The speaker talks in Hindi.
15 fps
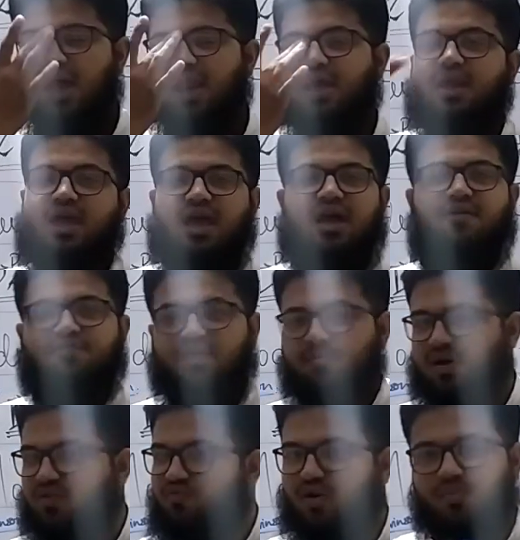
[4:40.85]
lekin ek hafte
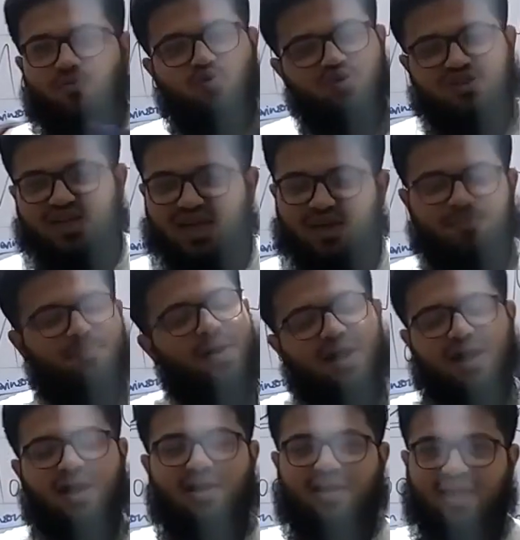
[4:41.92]
baad wo aap bhul jayenge
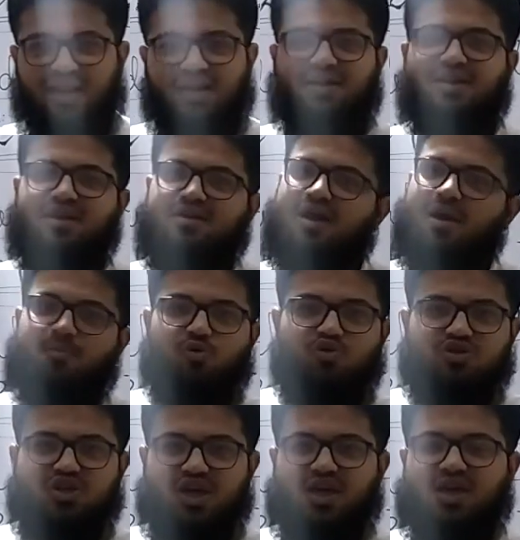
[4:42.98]
pakka guaranteed aap
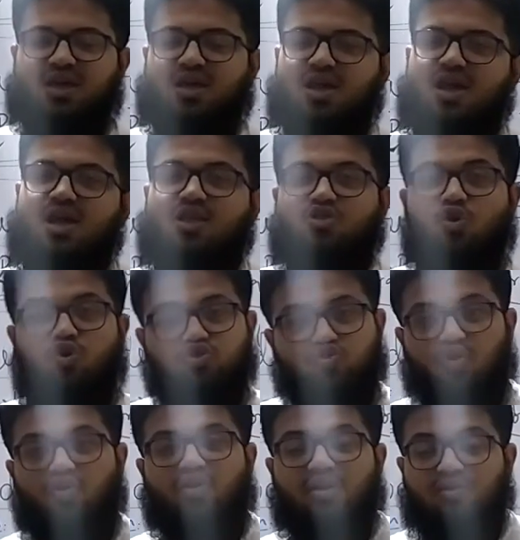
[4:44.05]
bhul jayenge to
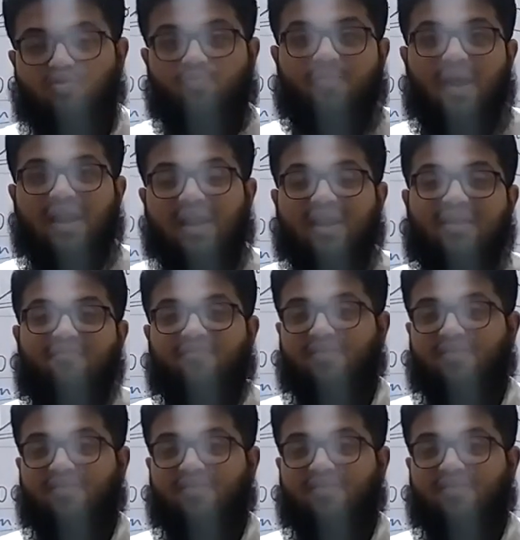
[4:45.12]
usko dobara